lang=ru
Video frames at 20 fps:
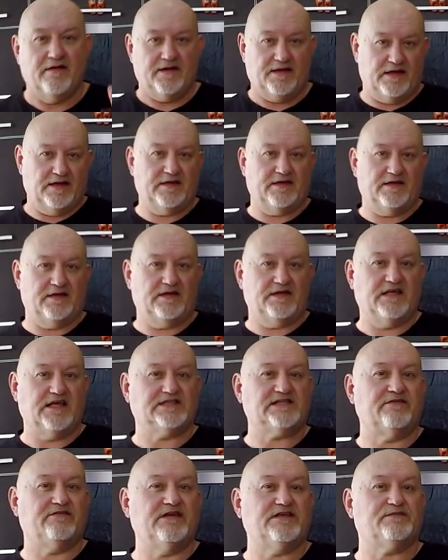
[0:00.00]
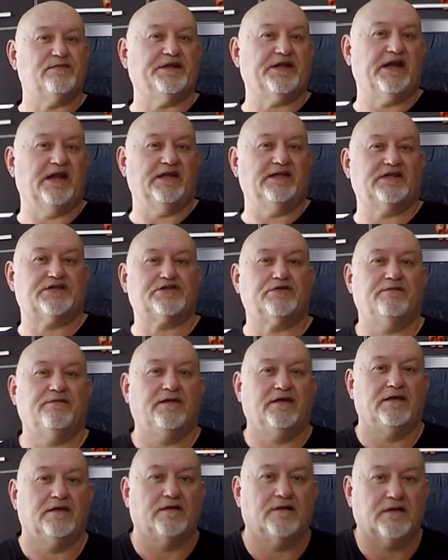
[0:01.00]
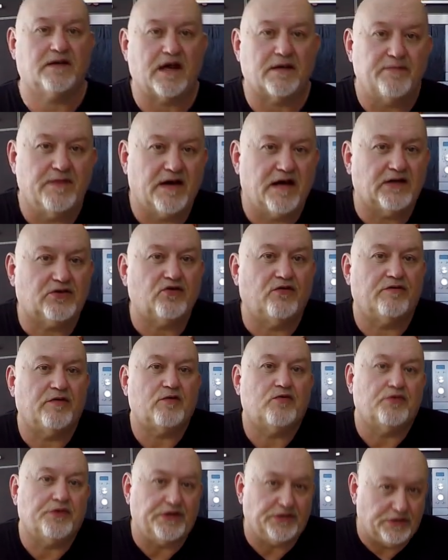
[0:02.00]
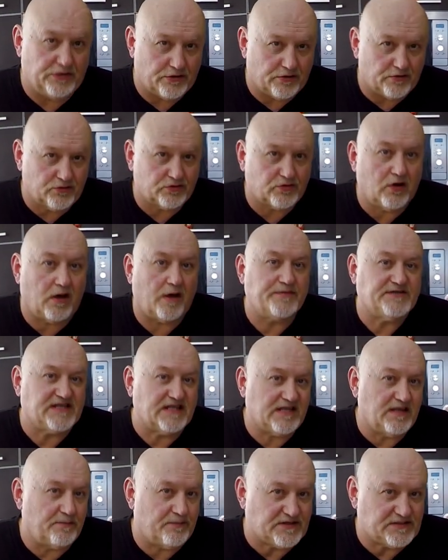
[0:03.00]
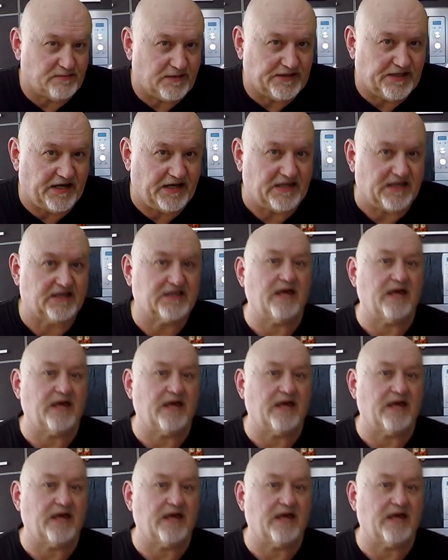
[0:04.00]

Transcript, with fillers: И, э, если вы не смотрели наше видео, как мы готовим куриную грудку, обязательно посмотрите.